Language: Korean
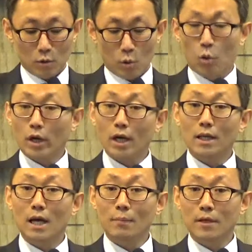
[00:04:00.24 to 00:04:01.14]
고기가
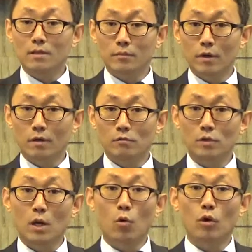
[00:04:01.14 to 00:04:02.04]
내 앞에 있으면 그
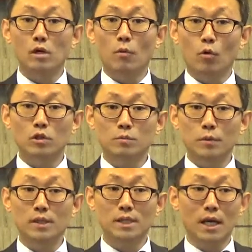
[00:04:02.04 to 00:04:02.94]
내가 고기를 먹고
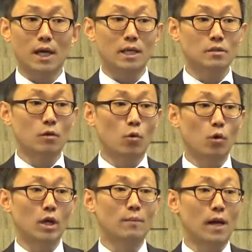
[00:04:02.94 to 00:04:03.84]
싶으면 시장에 가서
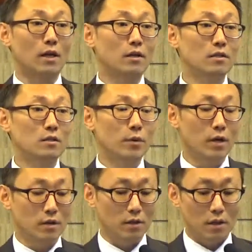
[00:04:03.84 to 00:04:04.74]
고기를
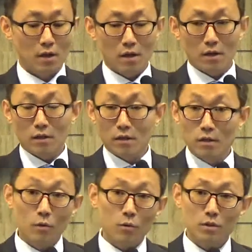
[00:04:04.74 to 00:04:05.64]
발견했으면
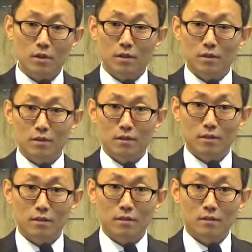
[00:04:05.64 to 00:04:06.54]
이거 혹시
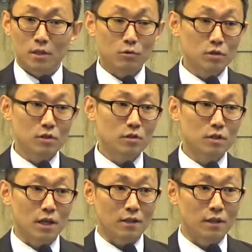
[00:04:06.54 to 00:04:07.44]
제우스 신전에
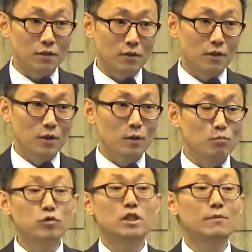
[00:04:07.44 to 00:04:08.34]
나왔나요?
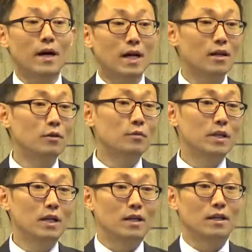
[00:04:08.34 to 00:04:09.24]
묻지 말라는
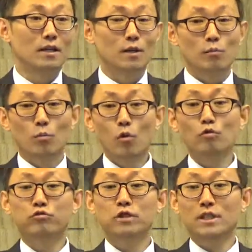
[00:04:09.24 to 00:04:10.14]
겁니다.
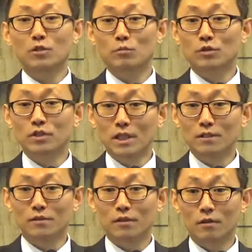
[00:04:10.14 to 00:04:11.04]
뭘 굳이 따져
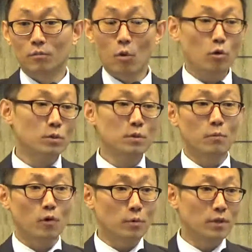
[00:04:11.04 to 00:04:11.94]
묻느냐는 거예요. 먹고 싶으면
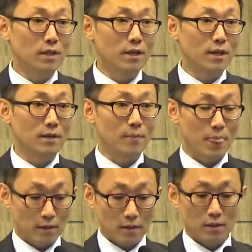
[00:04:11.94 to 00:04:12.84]
먹으면 된다.
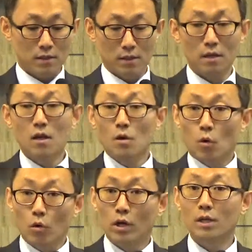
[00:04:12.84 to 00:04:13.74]
그러니까 즉
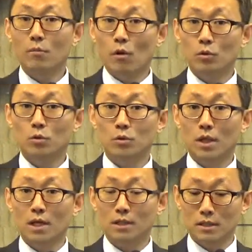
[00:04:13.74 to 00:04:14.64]
고기를 먹어도
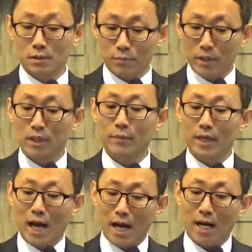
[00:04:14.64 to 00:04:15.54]
좋다라는 즉
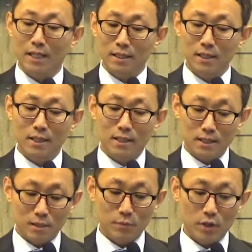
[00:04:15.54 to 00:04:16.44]
믿음이 강한
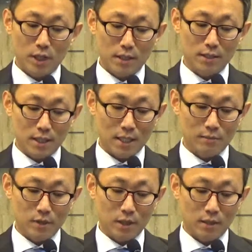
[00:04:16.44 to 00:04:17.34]
측면에 있는
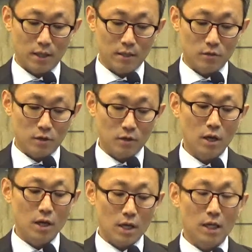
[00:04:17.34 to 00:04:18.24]
사람들에
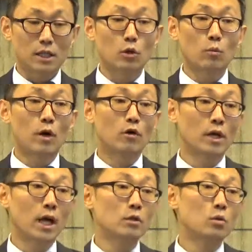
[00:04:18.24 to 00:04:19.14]
대해서 사도
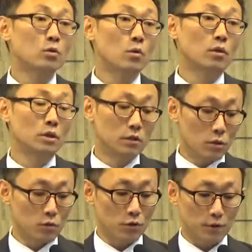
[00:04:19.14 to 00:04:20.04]
바울이 한쪽 손을
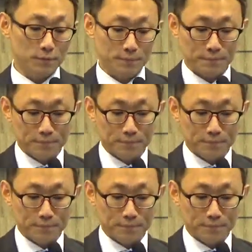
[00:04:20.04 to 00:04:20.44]
들어줘요.